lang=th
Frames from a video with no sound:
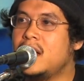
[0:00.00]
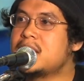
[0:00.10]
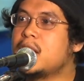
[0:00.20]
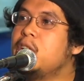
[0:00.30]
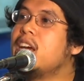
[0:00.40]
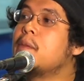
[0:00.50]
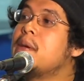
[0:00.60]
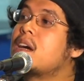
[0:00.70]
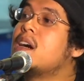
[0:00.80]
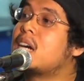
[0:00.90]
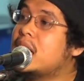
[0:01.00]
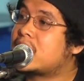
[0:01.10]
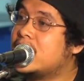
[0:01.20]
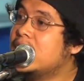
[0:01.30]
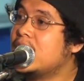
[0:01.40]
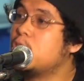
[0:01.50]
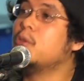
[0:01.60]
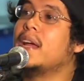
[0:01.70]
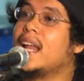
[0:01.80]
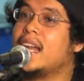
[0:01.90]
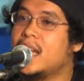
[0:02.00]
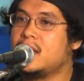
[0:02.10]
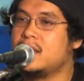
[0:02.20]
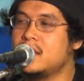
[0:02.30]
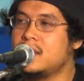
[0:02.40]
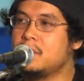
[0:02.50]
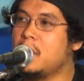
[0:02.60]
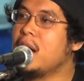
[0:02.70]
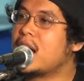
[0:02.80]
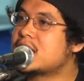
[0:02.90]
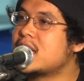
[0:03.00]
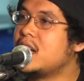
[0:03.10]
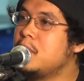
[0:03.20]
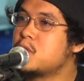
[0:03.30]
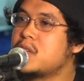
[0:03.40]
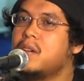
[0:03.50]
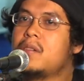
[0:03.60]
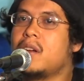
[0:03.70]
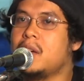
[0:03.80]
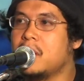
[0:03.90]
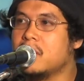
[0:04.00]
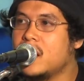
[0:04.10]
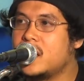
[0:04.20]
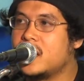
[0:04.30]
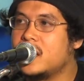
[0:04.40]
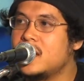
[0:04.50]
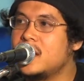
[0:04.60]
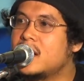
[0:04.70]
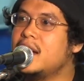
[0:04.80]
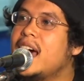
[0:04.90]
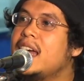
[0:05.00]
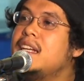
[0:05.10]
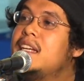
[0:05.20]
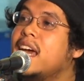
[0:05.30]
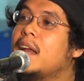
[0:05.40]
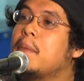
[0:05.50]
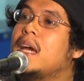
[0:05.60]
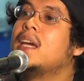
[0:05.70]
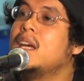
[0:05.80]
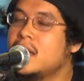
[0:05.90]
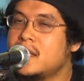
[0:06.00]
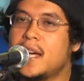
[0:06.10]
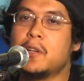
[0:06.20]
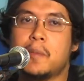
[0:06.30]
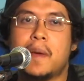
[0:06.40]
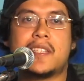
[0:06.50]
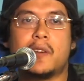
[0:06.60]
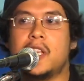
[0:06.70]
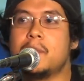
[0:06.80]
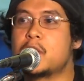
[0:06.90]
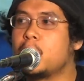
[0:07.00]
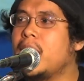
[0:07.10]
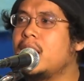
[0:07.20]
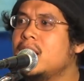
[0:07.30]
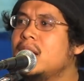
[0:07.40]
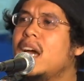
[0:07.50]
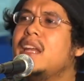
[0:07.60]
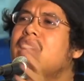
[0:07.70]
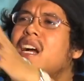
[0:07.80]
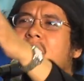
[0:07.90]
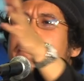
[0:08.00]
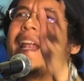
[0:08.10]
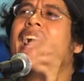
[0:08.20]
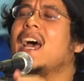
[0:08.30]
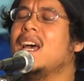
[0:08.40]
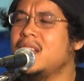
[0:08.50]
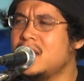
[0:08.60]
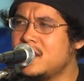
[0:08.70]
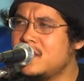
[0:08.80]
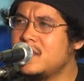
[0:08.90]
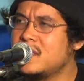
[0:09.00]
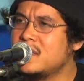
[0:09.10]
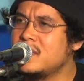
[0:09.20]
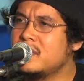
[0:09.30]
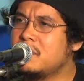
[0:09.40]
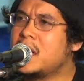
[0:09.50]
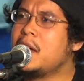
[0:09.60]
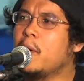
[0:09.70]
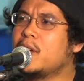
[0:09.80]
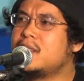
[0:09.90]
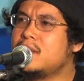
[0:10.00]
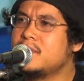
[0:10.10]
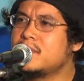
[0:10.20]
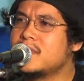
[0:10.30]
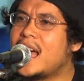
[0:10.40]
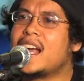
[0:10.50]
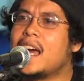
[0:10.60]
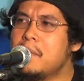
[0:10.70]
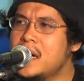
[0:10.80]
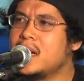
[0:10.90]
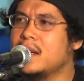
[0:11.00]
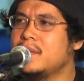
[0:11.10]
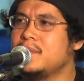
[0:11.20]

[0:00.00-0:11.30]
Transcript: และซาอุดิอาระเบียก็เกิดขึ้นในช่วงเวลานั้นเพราะว่ากษัตริย์อิบนุซาอุด รอฮิมะฮุลลอฮ์เนี่ยก็ได้ดินแดนไปเท่าที่เป็นซาอุดีปัจจุบันอันนี้ก็คือปัญหาบริบททางการเมือง